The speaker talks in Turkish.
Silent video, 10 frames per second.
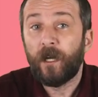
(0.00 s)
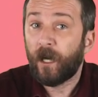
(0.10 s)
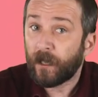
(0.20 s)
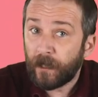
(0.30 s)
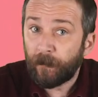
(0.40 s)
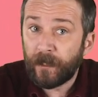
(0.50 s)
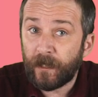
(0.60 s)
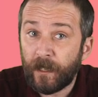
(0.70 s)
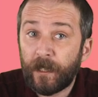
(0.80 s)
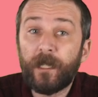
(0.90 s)
AKP
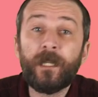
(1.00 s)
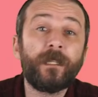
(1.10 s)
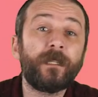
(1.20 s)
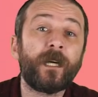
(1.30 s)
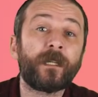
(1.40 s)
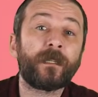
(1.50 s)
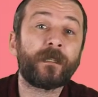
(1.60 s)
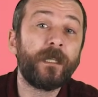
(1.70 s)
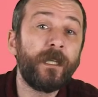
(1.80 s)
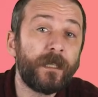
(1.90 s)
de iktidarının
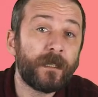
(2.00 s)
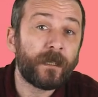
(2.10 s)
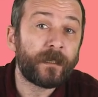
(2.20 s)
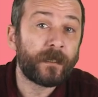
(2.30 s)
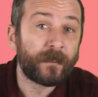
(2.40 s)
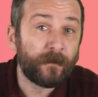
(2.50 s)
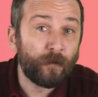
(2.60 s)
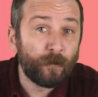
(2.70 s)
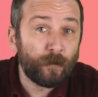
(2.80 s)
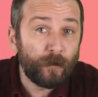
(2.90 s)
ilk yıllarında
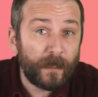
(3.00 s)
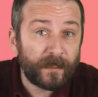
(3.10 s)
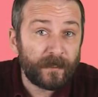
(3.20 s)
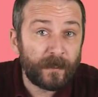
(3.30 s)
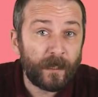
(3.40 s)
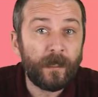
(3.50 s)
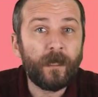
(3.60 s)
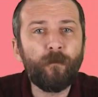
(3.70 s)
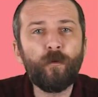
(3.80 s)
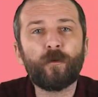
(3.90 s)
savunduğunun aksine
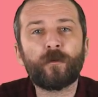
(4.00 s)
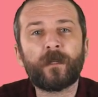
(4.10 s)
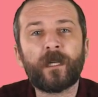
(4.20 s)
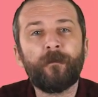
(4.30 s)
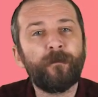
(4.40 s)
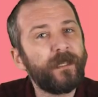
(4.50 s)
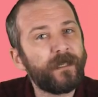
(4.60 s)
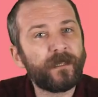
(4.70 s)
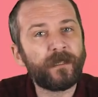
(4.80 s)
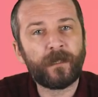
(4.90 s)
bu konuda bir
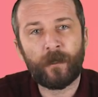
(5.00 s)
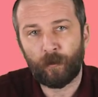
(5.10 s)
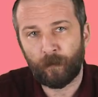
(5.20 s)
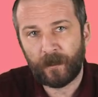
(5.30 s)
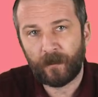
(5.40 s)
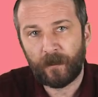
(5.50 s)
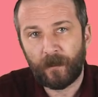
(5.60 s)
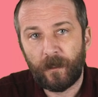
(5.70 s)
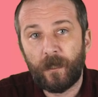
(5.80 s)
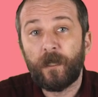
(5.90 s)
istisna olmadı.
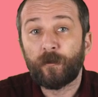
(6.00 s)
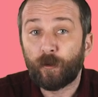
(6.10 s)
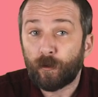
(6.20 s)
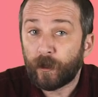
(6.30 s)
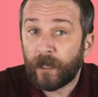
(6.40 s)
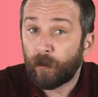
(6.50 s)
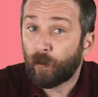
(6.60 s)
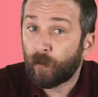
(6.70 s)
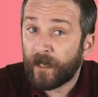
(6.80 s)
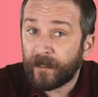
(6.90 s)
Sonuçta
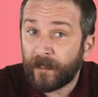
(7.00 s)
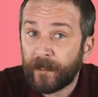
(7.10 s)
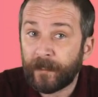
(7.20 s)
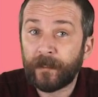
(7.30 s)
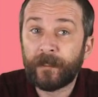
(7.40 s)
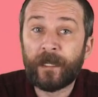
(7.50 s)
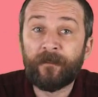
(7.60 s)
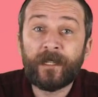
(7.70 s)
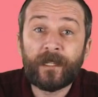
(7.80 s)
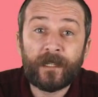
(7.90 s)
üniversitelerin
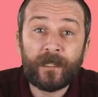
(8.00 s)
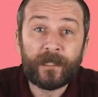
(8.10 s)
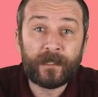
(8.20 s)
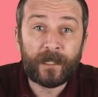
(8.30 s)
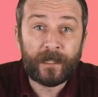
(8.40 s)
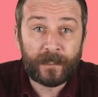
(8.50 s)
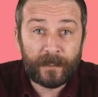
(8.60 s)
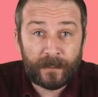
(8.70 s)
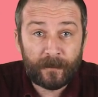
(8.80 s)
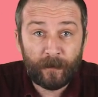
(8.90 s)
devlet eliyle hizaya
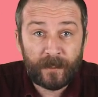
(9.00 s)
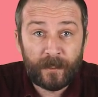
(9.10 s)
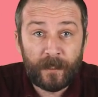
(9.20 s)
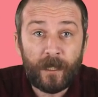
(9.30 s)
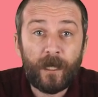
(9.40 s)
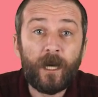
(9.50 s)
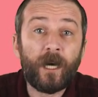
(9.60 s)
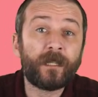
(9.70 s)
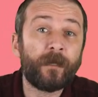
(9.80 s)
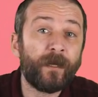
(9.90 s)
getirilmesi
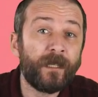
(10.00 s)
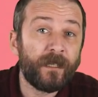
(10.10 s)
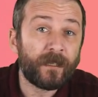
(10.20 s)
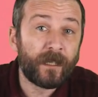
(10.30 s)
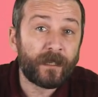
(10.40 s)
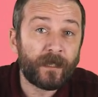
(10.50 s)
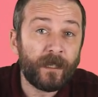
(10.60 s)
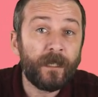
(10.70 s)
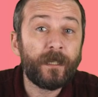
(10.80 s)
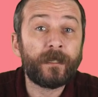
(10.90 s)
AKP'li
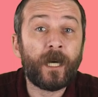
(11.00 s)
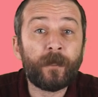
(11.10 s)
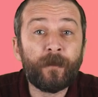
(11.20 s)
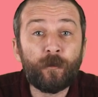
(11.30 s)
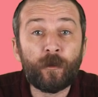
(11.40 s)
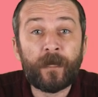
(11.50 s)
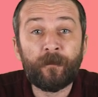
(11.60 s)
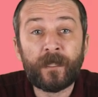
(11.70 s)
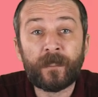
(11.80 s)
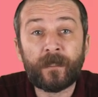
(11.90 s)
yıllarda darbe
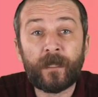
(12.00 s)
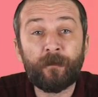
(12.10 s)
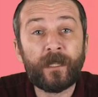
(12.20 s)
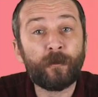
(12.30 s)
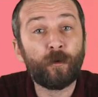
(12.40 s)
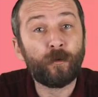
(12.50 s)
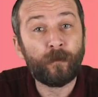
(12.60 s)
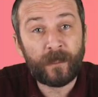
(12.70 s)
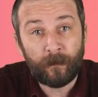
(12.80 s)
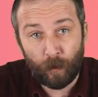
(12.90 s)
dönemlerinde bile
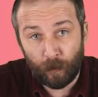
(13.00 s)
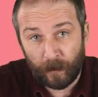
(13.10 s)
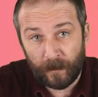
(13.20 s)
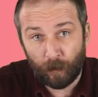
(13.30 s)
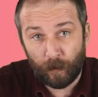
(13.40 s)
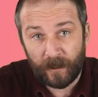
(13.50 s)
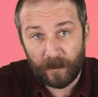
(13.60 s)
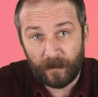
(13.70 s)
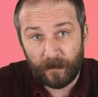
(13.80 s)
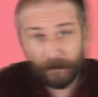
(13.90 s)
görülmedik boyutlara ulaştı.